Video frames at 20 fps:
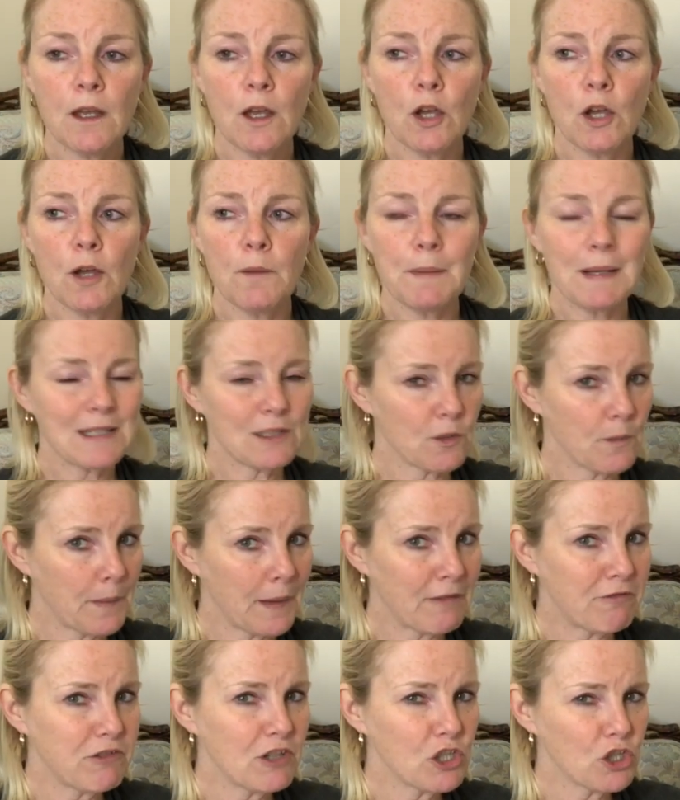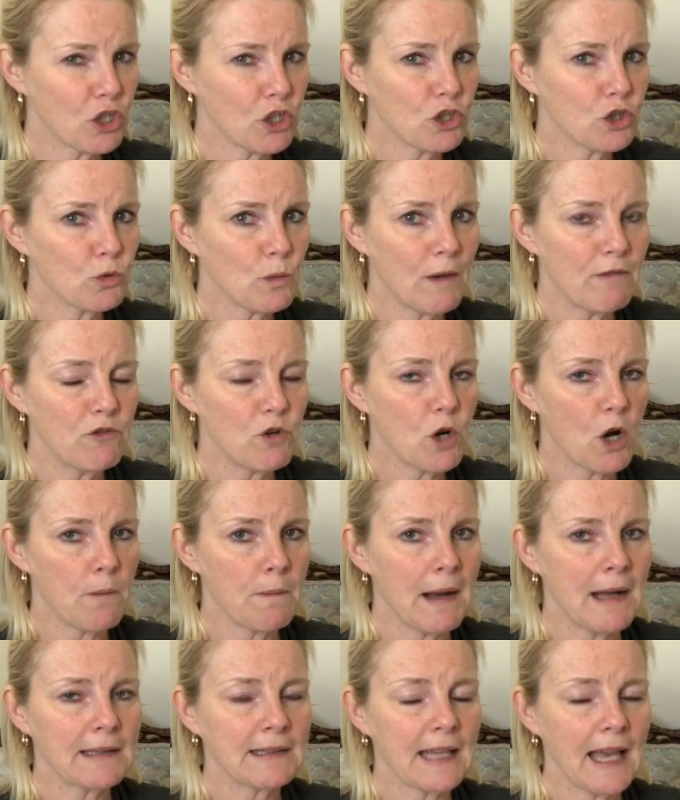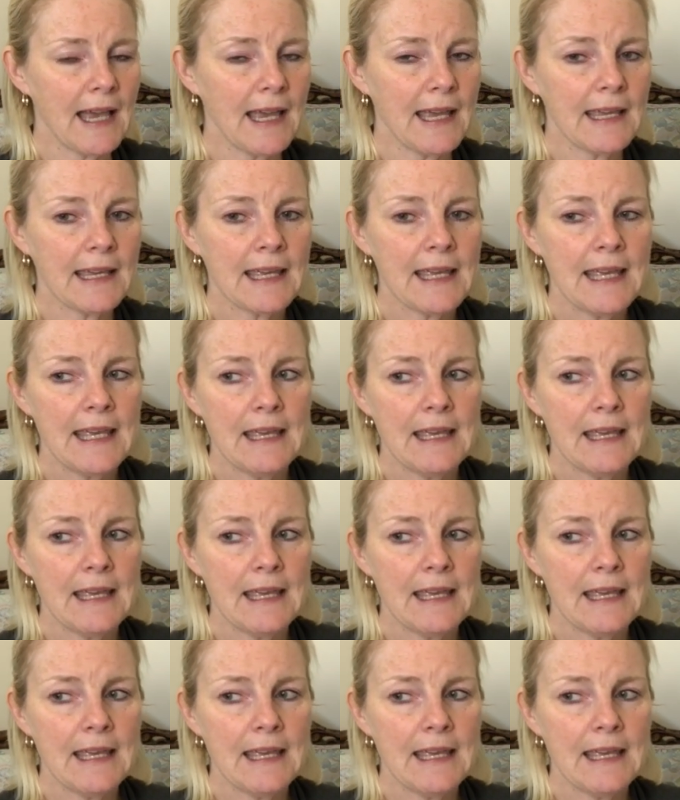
Euh, parce que parfois, je reçois vos commentaires,